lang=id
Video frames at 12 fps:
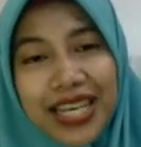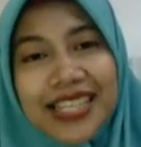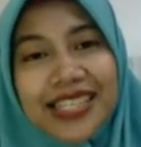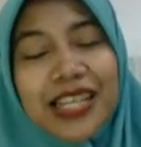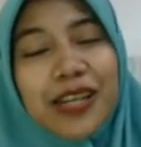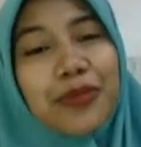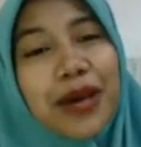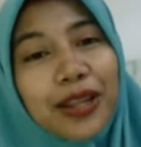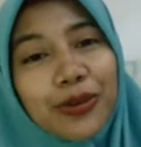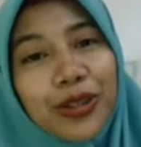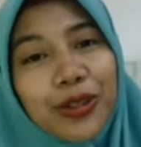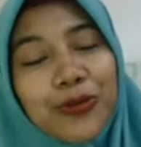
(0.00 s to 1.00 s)
Jadi
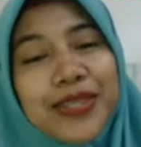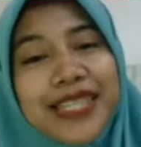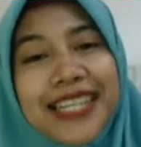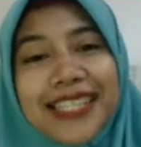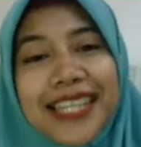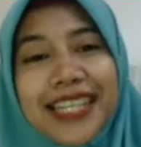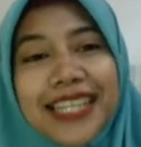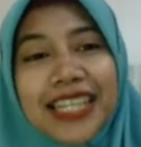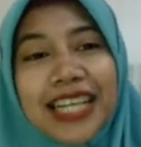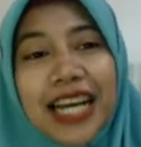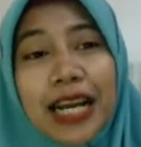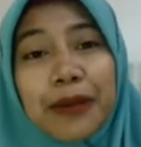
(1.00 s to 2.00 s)
batu itu bisa
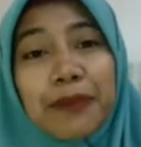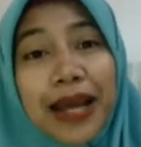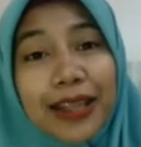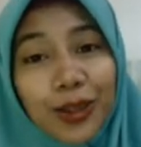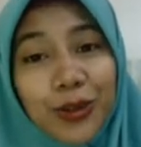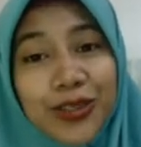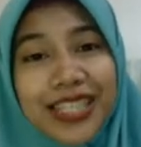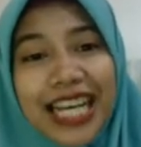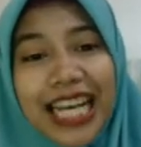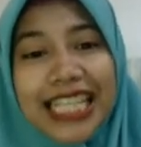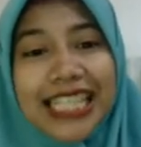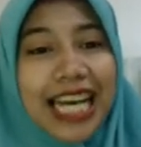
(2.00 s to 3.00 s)
dijadikan patung
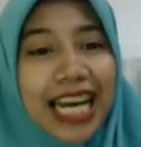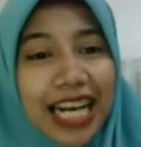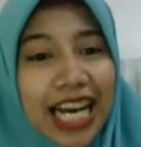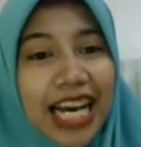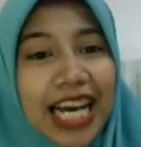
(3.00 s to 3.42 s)
dengan cara